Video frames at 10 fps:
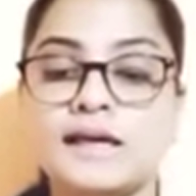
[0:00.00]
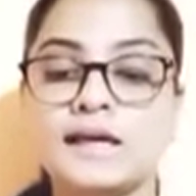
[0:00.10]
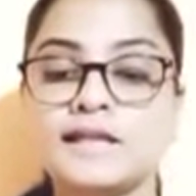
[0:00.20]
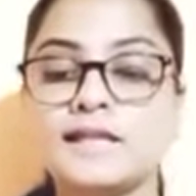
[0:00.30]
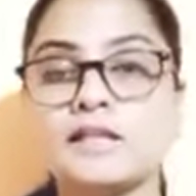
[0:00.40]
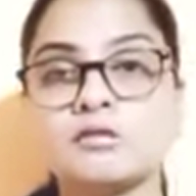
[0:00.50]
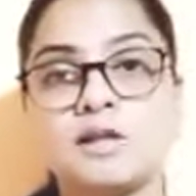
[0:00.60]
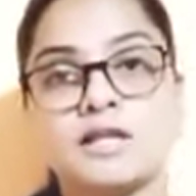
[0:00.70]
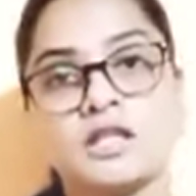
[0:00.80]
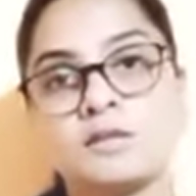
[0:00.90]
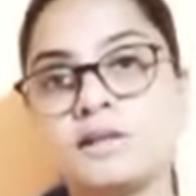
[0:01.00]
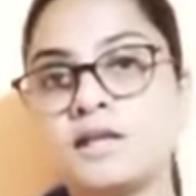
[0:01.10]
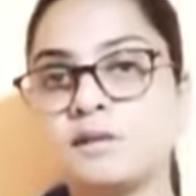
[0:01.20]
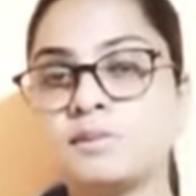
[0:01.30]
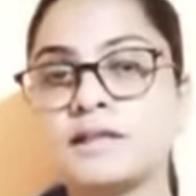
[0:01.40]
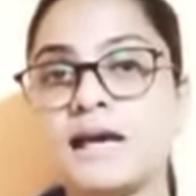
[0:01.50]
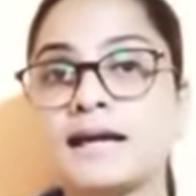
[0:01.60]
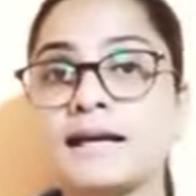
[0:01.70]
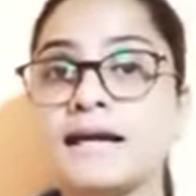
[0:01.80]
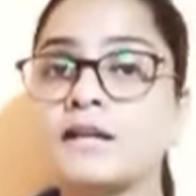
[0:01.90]
इस एक्सप्लेनेशन में यही
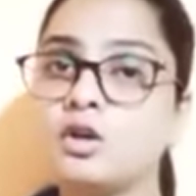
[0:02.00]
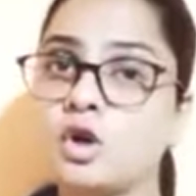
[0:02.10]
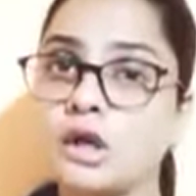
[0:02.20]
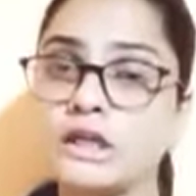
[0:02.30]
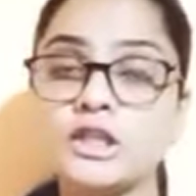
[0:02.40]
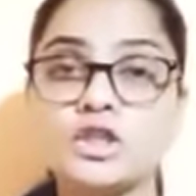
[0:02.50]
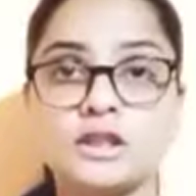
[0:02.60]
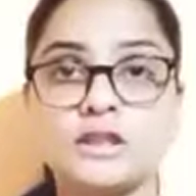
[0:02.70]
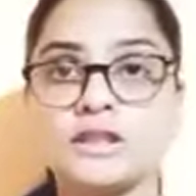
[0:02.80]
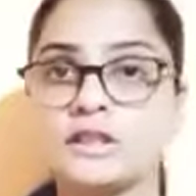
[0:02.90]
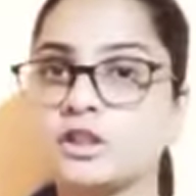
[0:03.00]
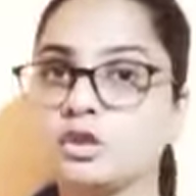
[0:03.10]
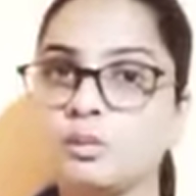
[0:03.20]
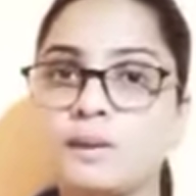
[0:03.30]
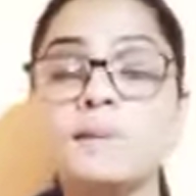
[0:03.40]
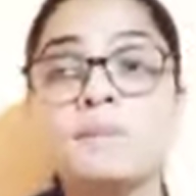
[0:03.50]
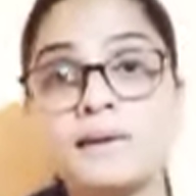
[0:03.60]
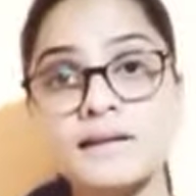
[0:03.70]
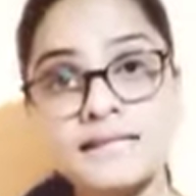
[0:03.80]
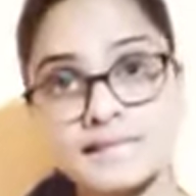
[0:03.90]
बताया गया है कि नॉलेज और इंटेंशन तो भाई
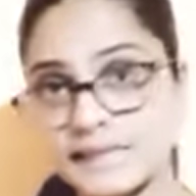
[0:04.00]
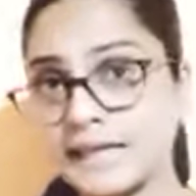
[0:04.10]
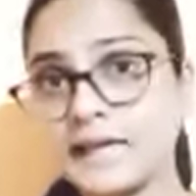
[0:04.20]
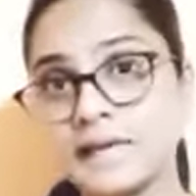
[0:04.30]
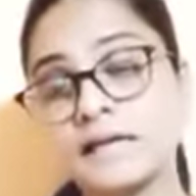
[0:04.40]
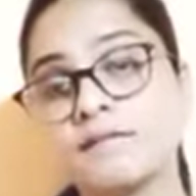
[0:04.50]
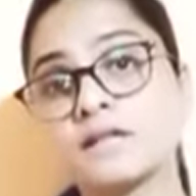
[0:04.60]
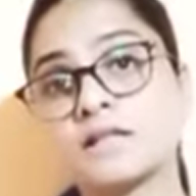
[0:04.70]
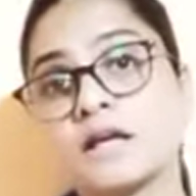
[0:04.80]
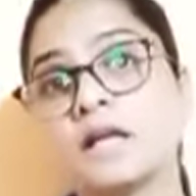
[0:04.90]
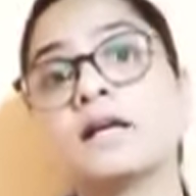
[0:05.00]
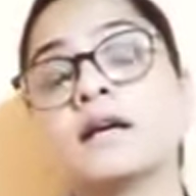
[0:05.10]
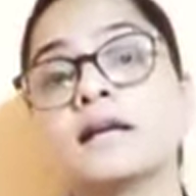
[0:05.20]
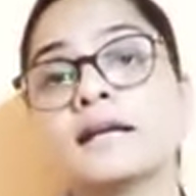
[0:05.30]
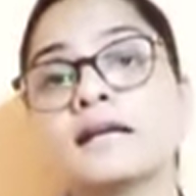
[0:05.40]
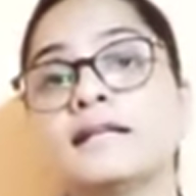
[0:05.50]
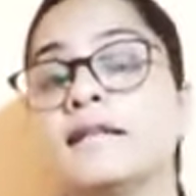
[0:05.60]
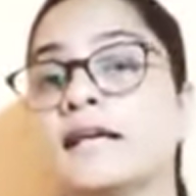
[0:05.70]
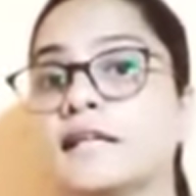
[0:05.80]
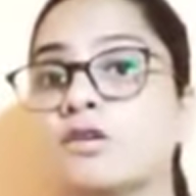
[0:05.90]
मस्ट है ग्रीवियस हर्ट करने के
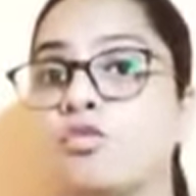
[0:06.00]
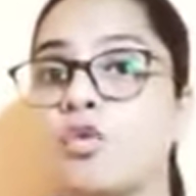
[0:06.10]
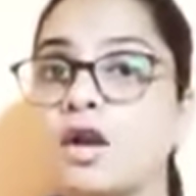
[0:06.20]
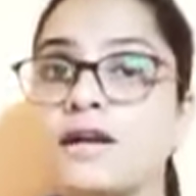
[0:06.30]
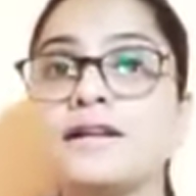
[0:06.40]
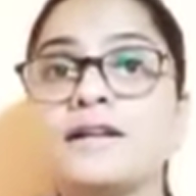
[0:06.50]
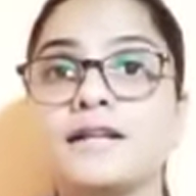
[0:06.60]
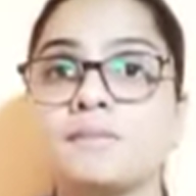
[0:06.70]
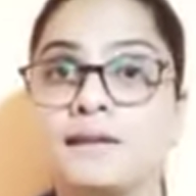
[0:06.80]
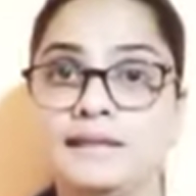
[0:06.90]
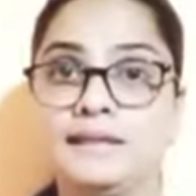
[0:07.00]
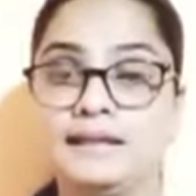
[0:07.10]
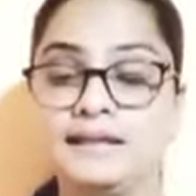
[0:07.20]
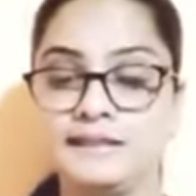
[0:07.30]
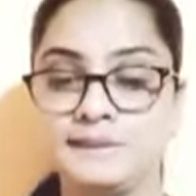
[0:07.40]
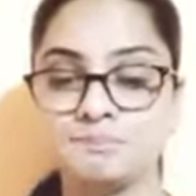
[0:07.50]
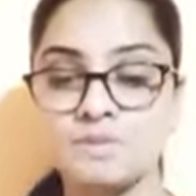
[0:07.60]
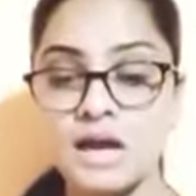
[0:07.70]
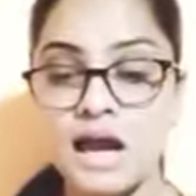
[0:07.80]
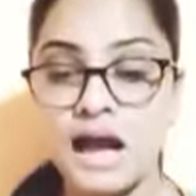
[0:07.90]
लिए यानी कि वॉलंटरी बनने के लिए
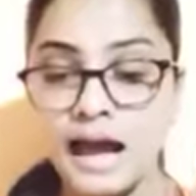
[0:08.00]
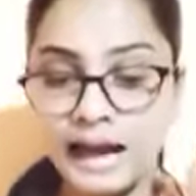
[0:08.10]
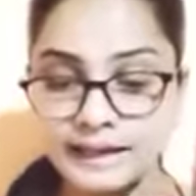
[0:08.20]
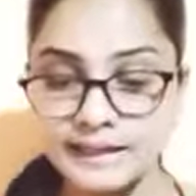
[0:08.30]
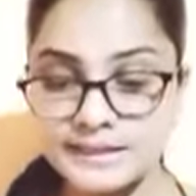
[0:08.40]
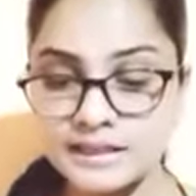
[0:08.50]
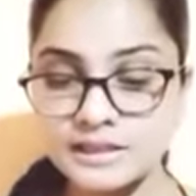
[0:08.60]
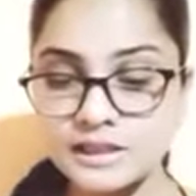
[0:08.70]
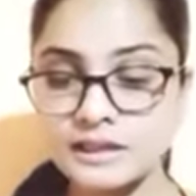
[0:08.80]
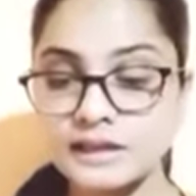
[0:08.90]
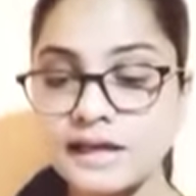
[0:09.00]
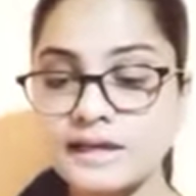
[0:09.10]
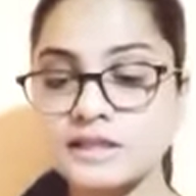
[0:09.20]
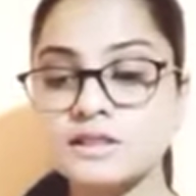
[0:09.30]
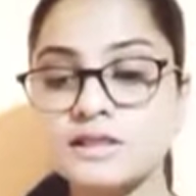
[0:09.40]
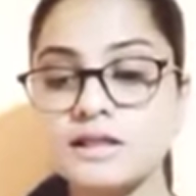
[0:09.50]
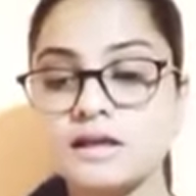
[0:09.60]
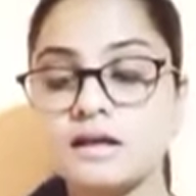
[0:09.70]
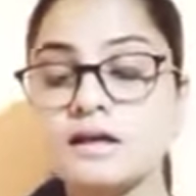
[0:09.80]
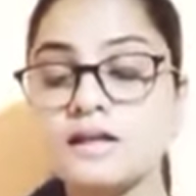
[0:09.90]
आगे सेक्शन का इस
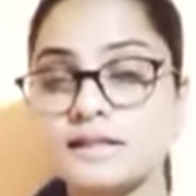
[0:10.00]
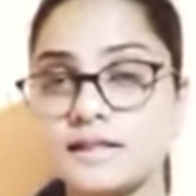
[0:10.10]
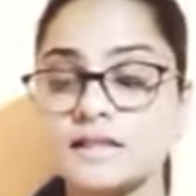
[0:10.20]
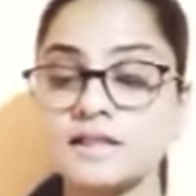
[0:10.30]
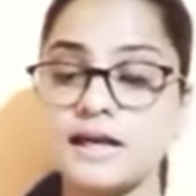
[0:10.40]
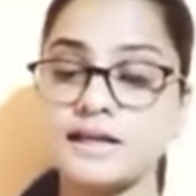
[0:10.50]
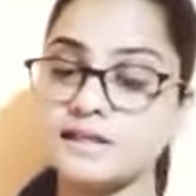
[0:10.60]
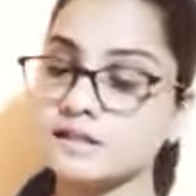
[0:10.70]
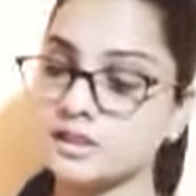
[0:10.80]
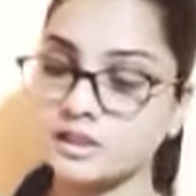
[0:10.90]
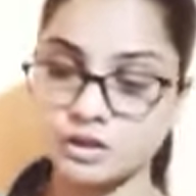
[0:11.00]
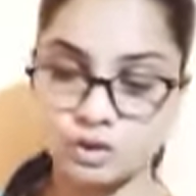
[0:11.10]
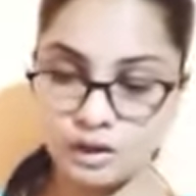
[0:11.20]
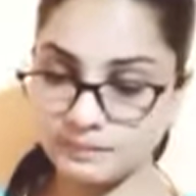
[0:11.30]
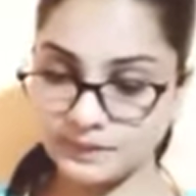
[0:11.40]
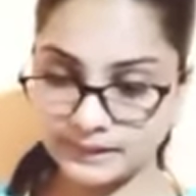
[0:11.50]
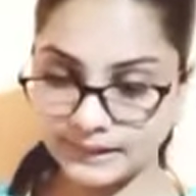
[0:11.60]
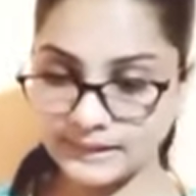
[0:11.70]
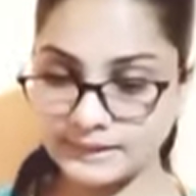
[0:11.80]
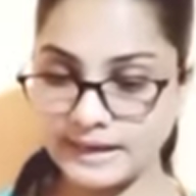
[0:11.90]
इस सेक्शन का इलिस्ट्रेशन तो हमने
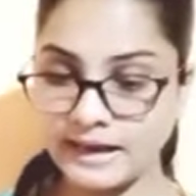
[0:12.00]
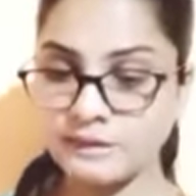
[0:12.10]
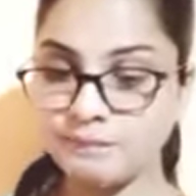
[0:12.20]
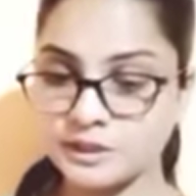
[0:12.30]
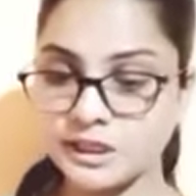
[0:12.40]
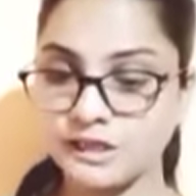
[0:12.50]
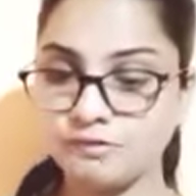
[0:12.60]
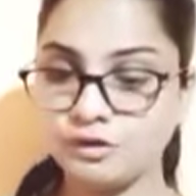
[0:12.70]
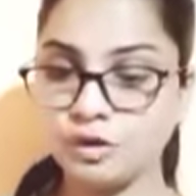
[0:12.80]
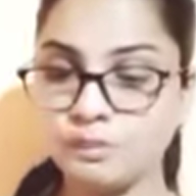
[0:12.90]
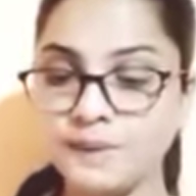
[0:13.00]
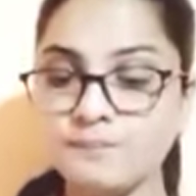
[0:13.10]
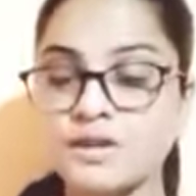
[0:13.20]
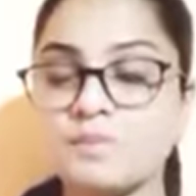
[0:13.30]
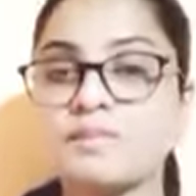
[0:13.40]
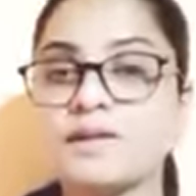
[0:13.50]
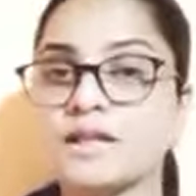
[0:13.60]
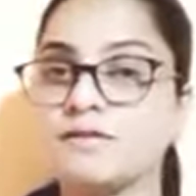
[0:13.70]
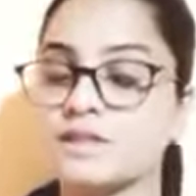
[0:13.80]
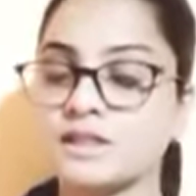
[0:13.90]
देख लिया है पिछले ही वीडियो में जब हमने
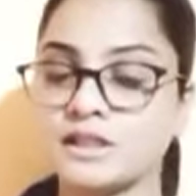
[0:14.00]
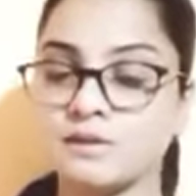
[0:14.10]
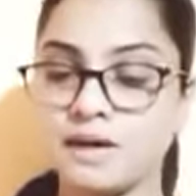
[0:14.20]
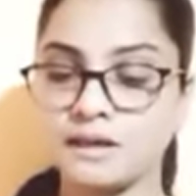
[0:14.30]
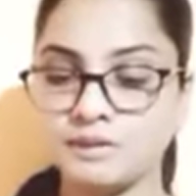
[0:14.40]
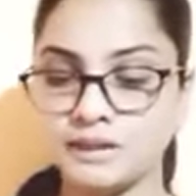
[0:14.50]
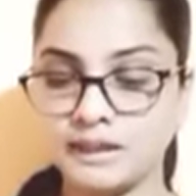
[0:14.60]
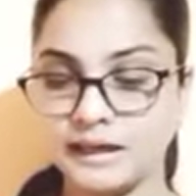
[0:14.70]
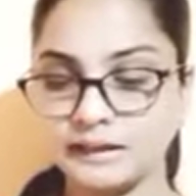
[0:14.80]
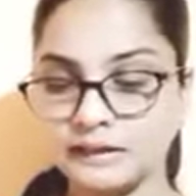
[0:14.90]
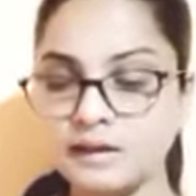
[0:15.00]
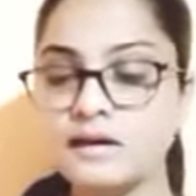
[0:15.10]
ग्रीवेस हट के बारे में देखा था